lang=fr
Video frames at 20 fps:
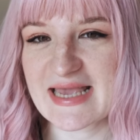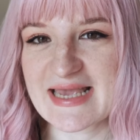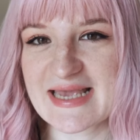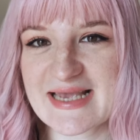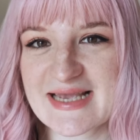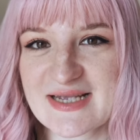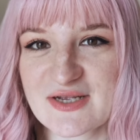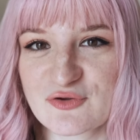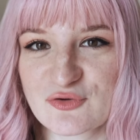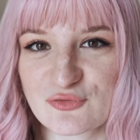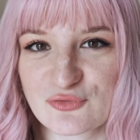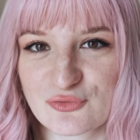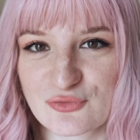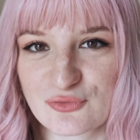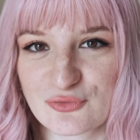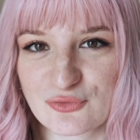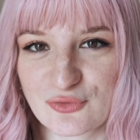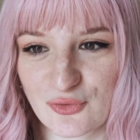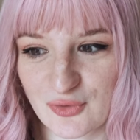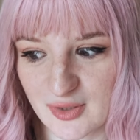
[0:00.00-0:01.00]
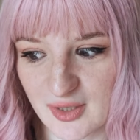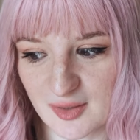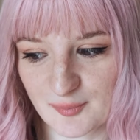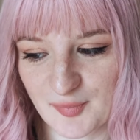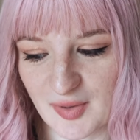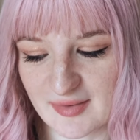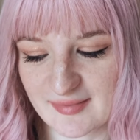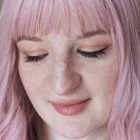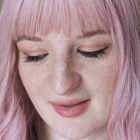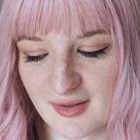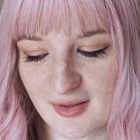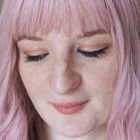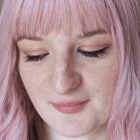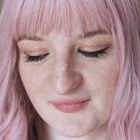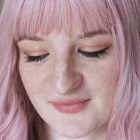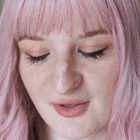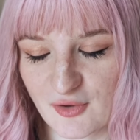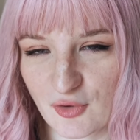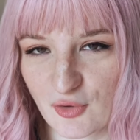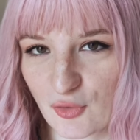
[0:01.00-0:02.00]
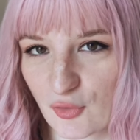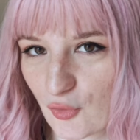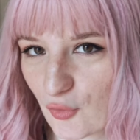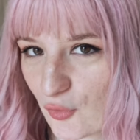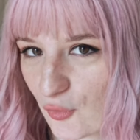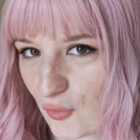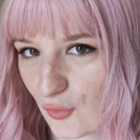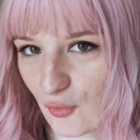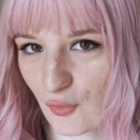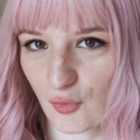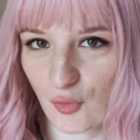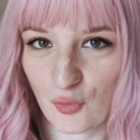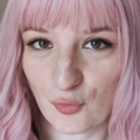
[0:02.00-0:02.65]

Et je regarde par terre comme ça en,